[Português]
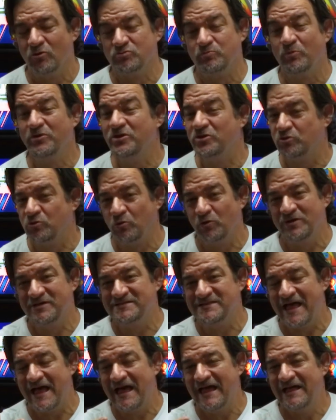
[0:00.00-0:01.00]
Os monitores
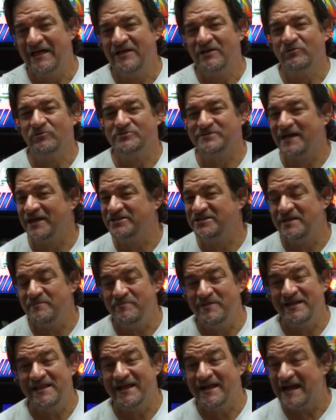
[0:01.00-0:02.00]
lá, os
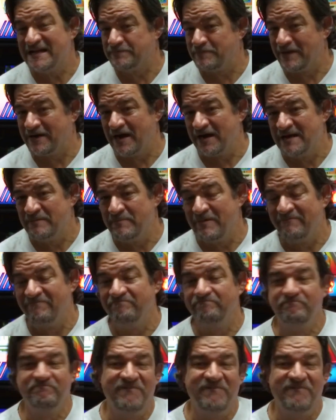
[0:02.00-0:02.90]
RGB legais pra caramba.